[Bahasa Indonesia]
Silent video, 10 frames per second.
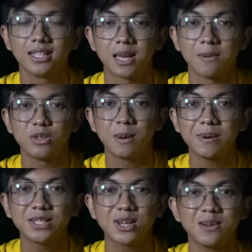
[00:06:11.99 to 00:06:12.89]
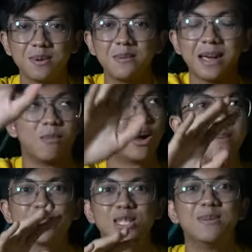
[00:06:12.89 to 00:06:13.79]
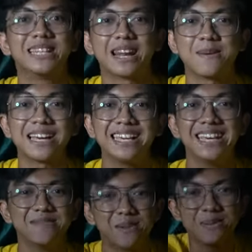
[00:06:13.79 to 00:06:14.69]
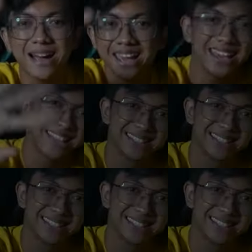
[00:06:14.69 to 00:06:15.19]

Sampai jumpa besok. Bye bye. Eh, bukan besok sih, bentar pagi. Bye bye.